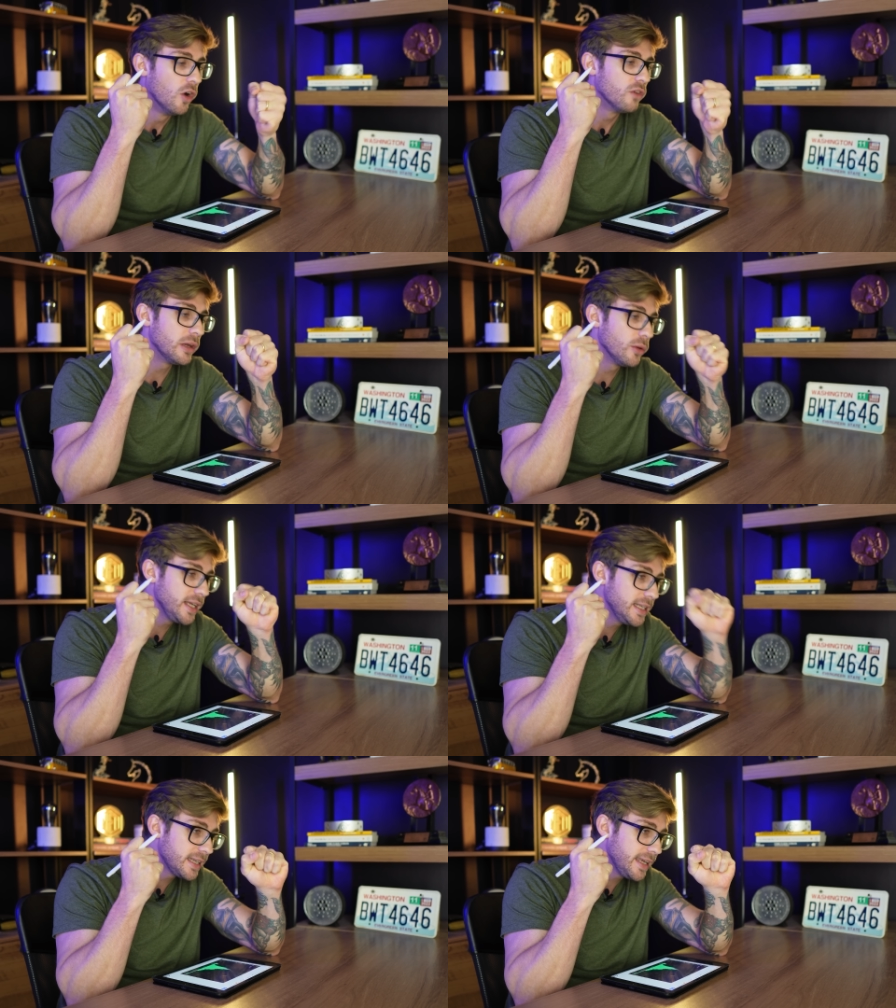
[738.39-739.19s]
O valor
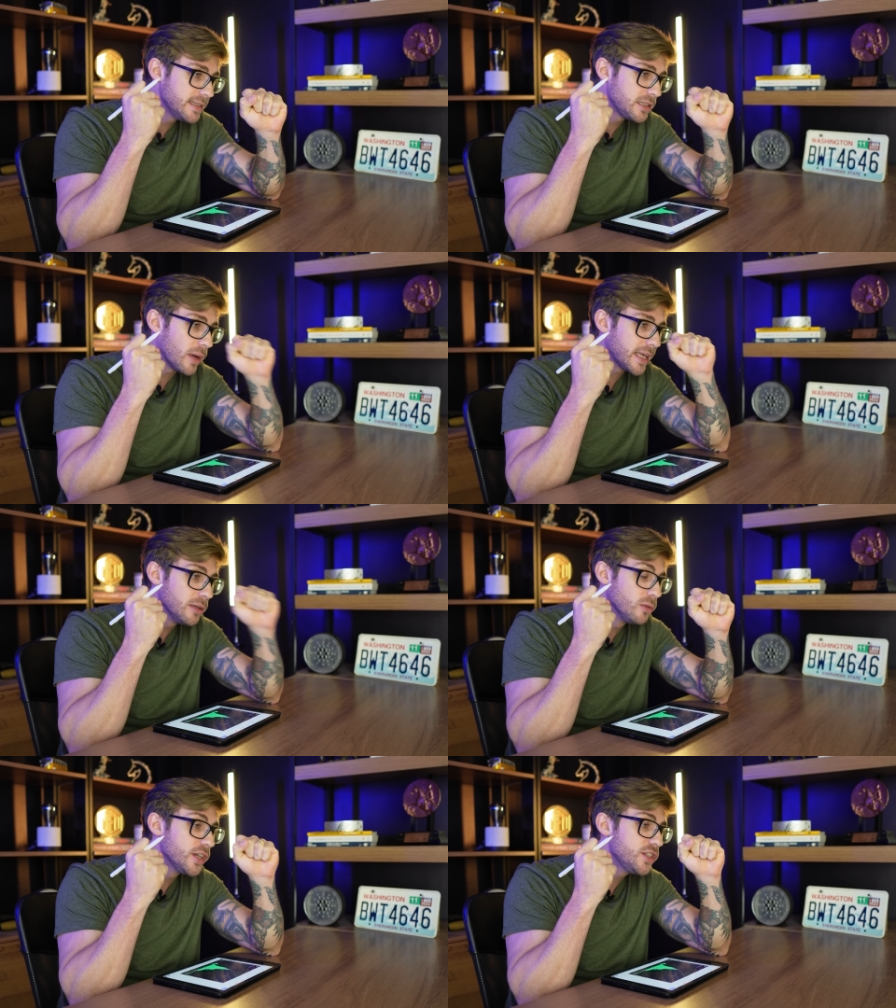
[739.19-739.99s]
intrínseco é
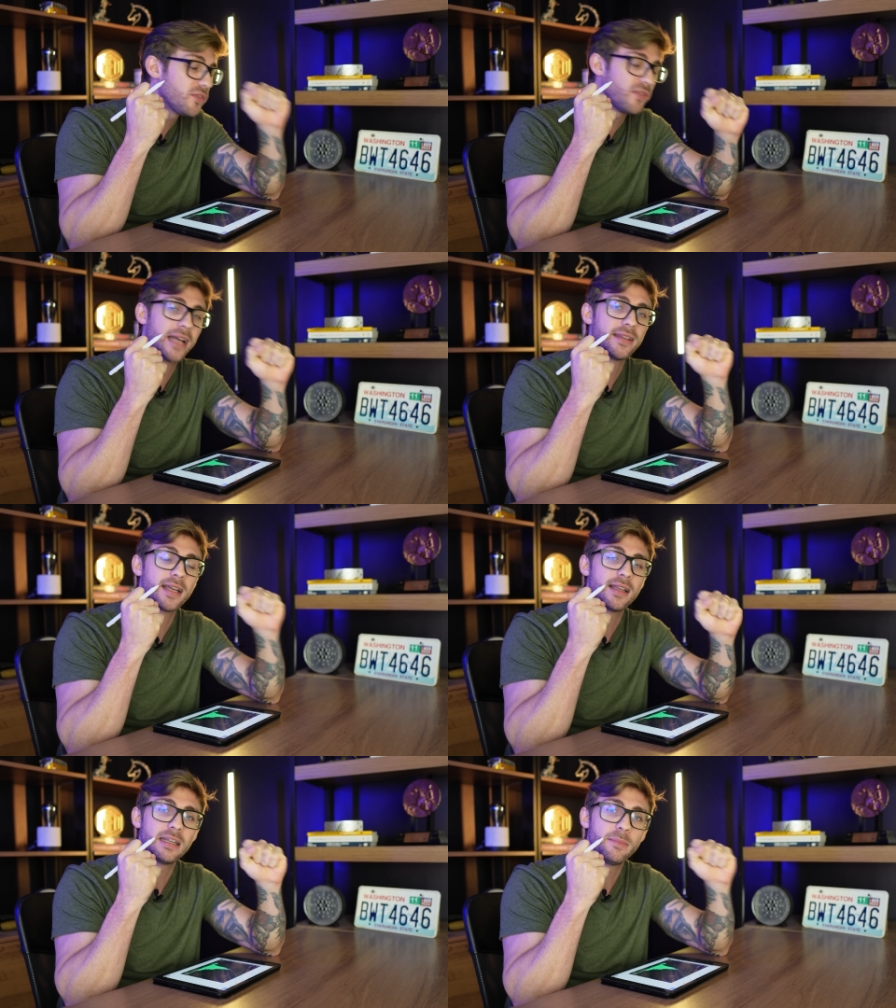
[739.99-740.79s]
aquilo que de fato
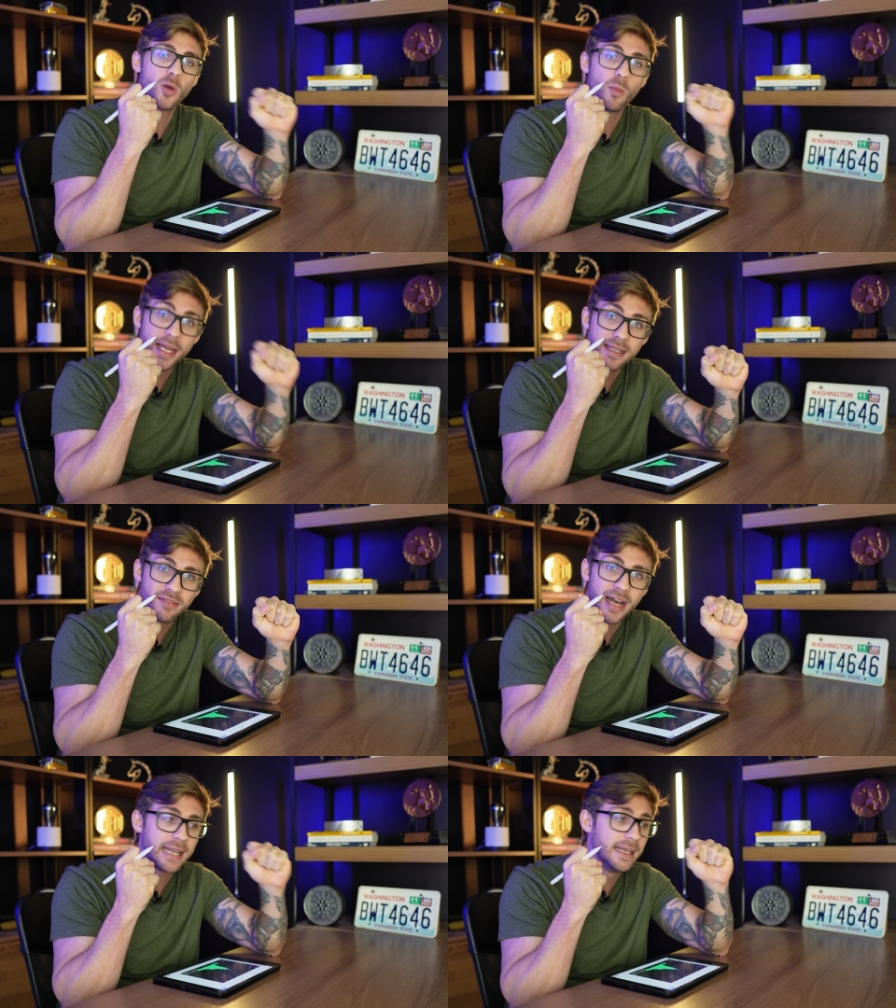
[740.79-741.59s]
aquela criptomoeda
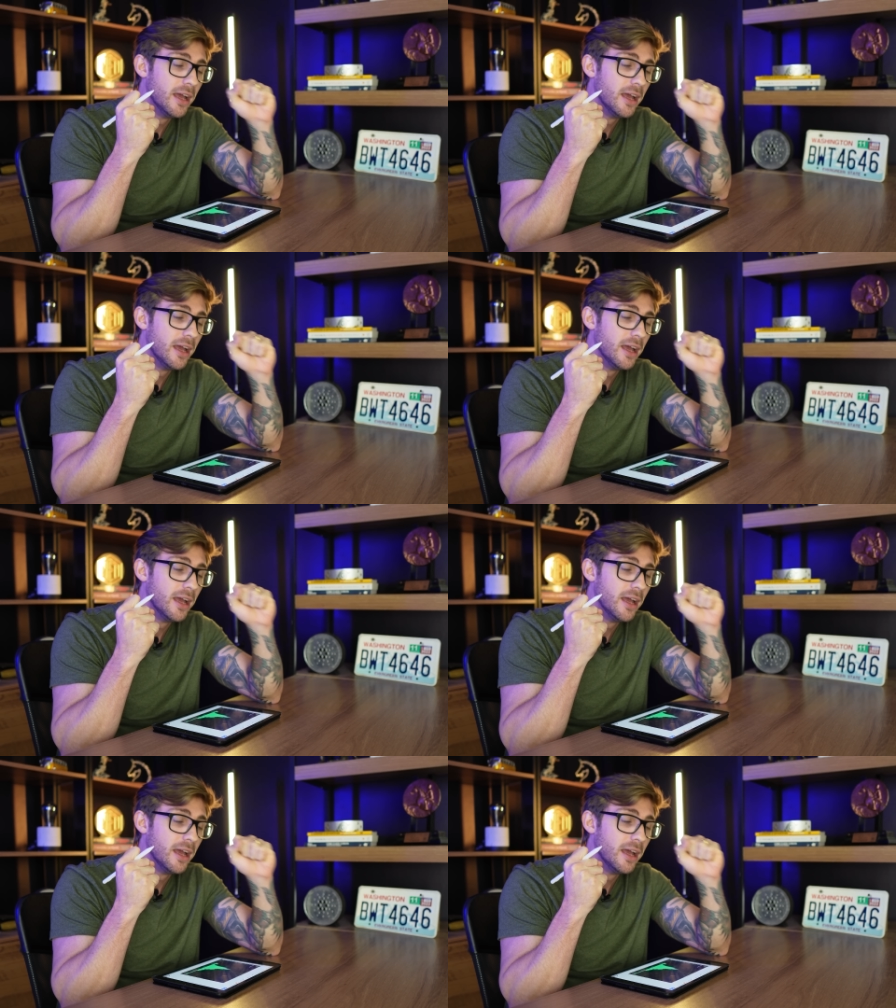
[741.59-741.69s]
vale.